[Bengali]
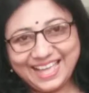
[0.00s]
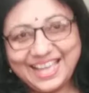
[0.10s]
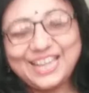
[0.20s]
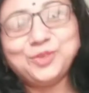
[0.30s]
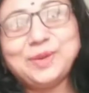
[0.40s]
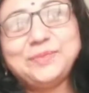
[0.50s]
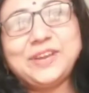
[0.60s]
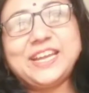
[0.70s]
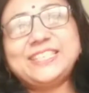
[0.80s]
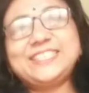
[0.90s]
হ্যালো মাই
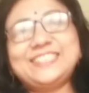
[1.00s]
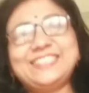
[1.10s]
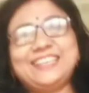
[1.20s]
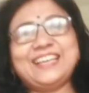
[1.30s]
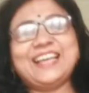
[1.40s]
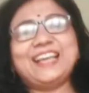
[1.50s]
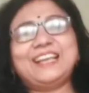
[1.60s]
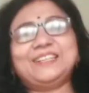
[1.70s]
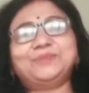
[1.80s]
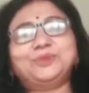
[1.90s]
ফ্রেন্ডস
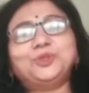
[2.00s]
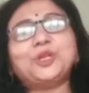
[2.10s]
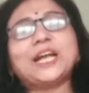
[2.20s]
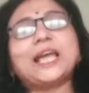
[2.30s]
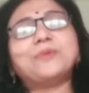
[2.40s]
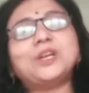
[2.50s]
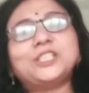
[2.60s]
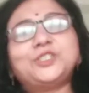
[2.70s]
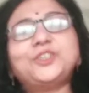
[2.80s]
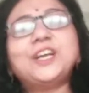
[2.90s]
বন্ধুরা কেমন
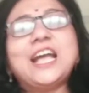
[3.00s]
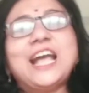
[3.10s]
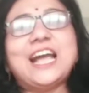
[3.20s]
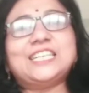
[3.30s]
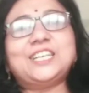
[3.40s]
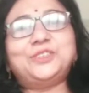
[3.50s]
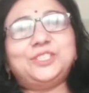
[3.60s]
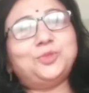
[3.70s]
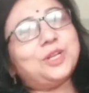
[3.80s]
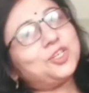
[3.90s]
আছো আশা করি
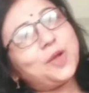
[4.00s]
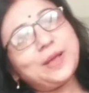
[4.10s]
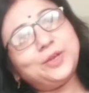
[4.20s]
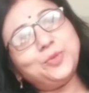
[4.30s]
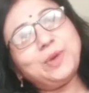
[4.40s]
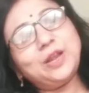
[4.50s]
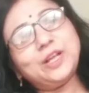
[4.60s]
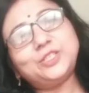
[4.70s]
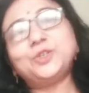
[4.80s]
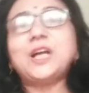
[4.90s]
তোমরা সবাই খুব ভালো
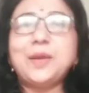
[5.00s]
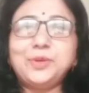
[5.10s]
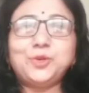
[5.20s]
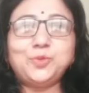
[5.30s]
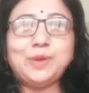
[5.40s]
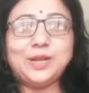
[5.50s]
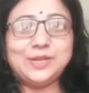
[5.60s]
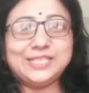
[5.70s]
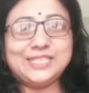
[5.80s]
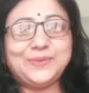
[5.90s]
আছো আমিও খুব ভালো
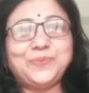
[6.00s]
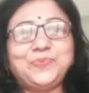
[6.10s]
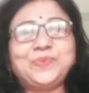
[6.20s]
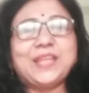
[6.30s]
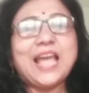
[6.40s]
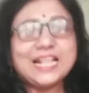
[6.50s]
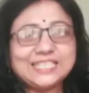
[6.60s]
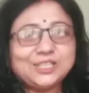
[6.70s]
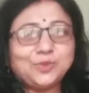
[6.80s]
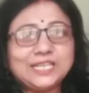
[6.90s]
আছি
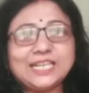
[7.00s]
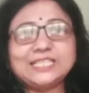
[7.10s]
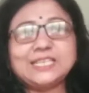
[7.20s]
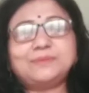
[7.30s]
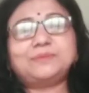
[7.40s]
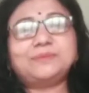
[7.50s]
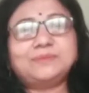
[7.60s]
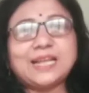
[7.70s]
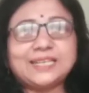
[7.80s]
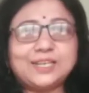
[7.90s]
আজকে তোমাদের কাছে
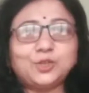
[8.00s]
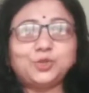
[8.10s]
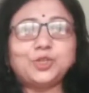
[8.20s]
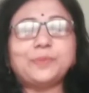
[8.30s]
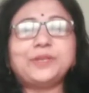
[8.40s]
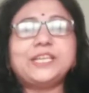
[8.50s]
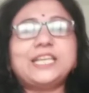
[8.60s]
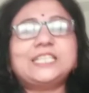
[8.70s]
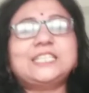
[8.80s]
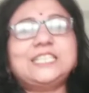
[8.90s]
একটা নতুন টপিক
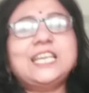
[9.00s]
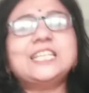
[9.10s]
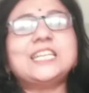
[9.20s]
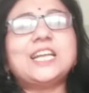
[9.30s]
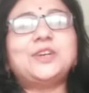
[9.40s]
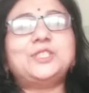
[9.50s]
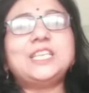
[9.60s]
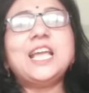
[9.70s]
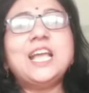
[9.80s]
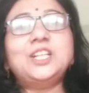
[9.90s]
নিয়ে এসেছি সেটা হচ্ছে
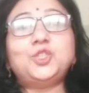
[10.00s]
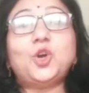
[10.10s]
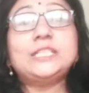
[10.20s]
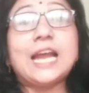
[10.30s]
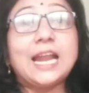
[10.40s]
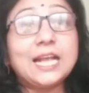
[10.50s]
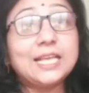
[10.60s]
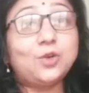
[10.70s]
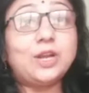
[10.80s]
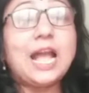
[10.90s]
জল ছাড়া
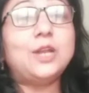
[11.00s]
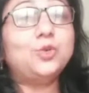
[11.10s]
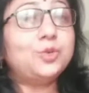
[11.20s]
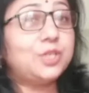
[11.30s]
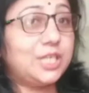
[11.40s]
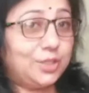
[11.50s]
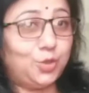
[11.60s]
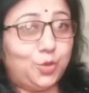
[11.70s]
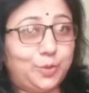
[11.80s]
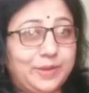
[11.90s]
কি করে আলু সেদ্ধ
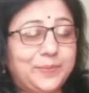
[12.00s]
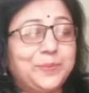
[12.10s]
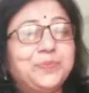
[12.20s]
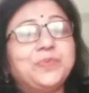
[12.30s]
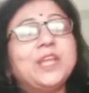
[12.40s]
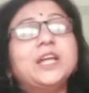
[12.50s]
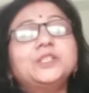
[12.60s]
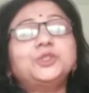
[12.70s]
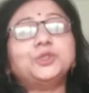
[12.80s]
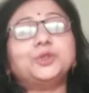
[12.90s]
করবে
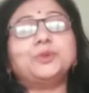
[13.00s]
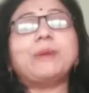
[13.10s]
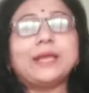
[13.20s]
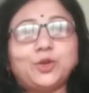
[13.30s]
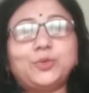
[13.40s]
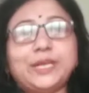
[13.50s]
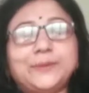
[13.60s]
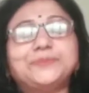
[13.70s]
তো মাইক্রোভেনে